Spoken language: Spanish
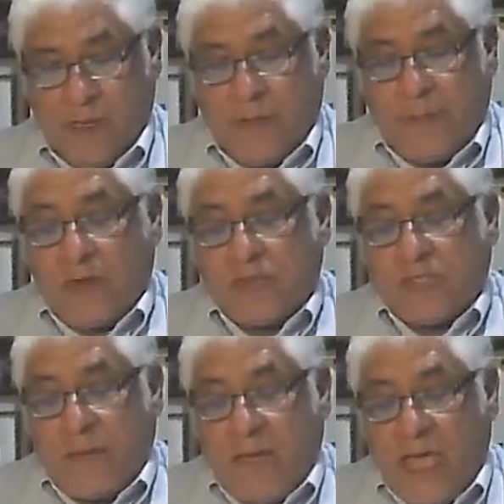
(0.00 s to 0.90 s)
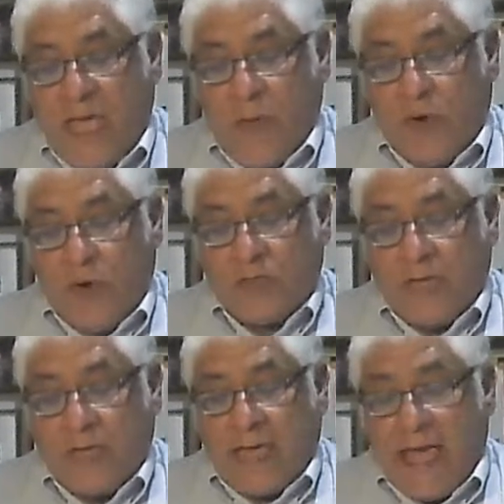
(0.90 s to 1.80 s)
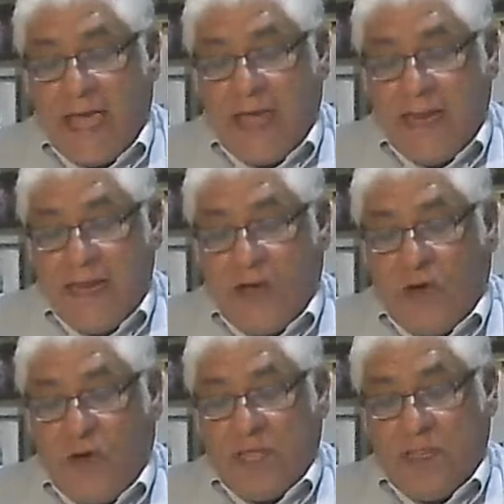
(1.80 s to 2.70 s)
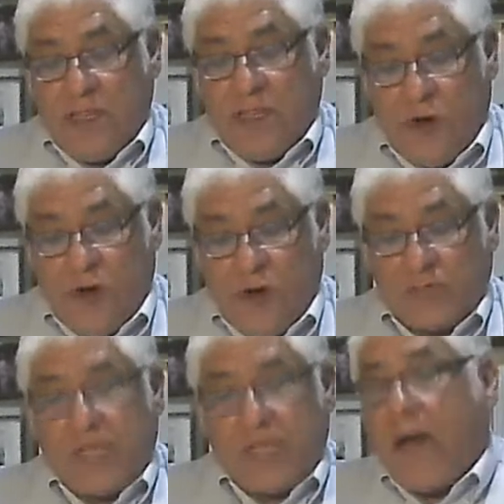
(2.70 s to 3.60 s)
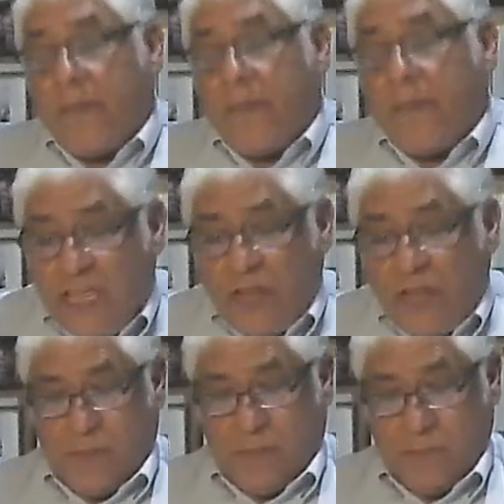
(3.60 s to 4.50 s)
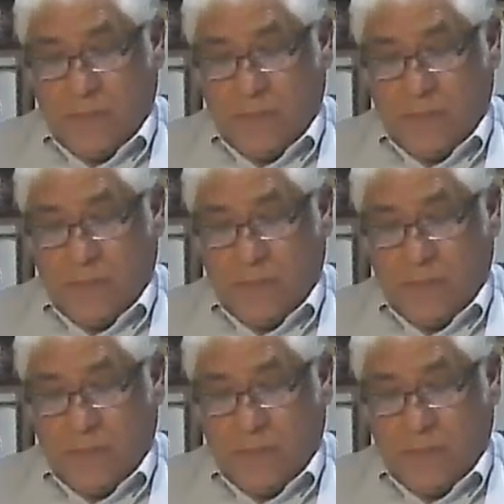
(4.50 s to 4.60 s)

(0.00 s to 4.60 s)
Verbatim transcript: pero sabemos que el Hijo de Dios ha venido